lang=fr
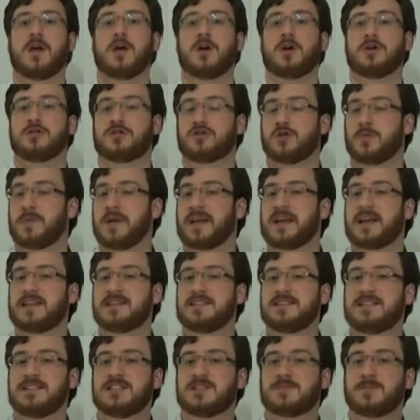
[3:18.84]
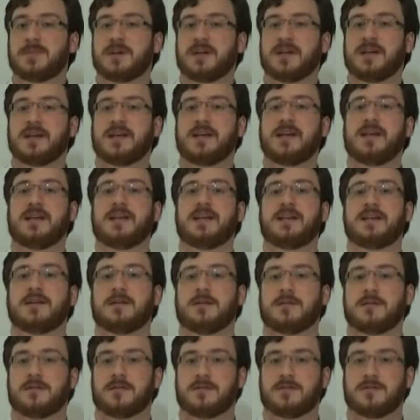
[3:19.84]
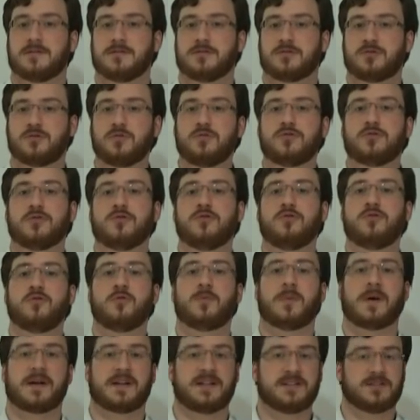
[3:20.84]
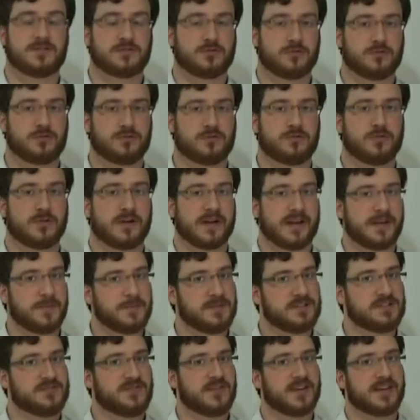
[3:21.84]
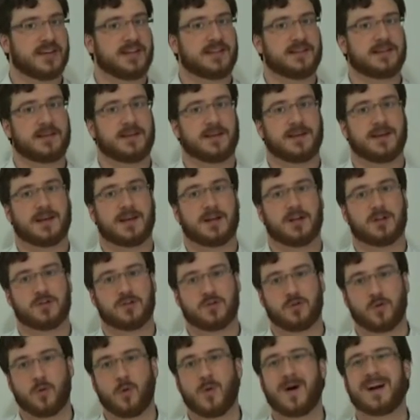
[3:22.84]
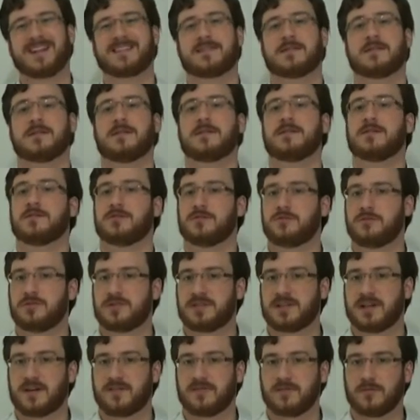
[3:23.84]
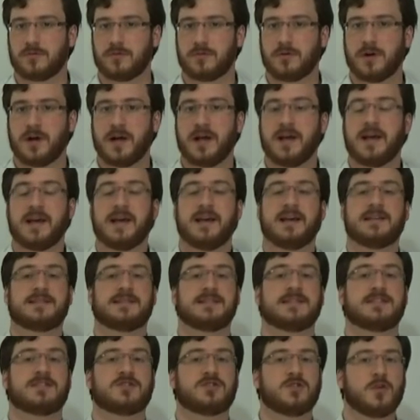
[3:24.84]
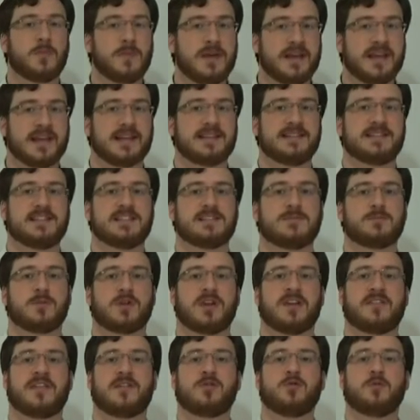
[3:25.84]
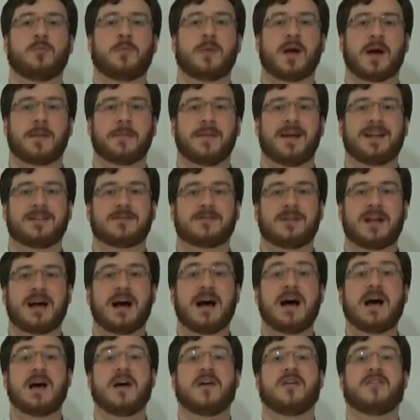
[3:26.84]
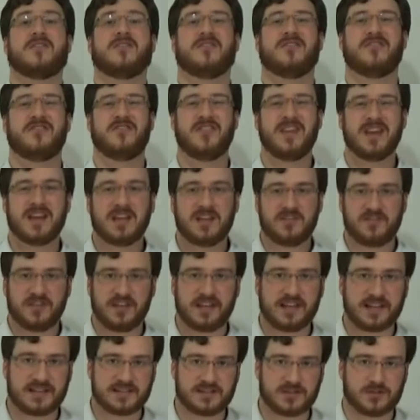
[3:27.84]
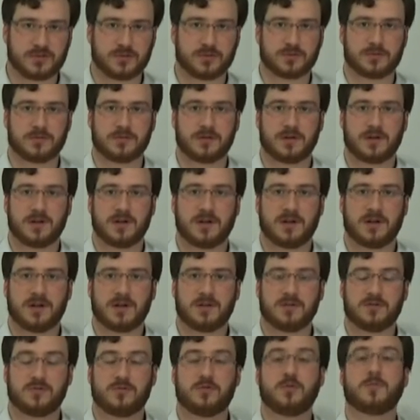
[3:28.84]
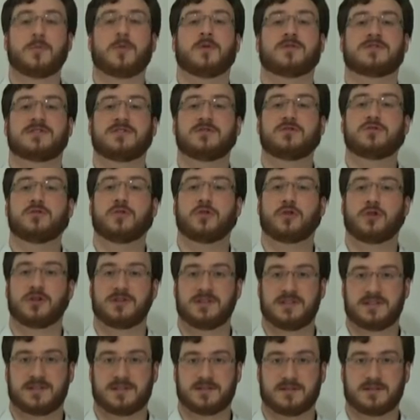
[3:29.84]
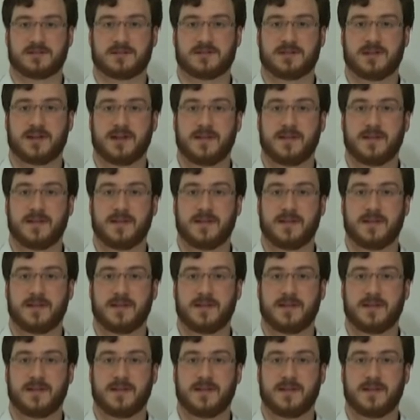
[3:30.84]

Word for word: Ce mécanisme est euh, soutenu par les structures hémisphériques droite du cerveau, et c'est ce mécanisme qui va nous permettre la vérification du processus de reconnaissance.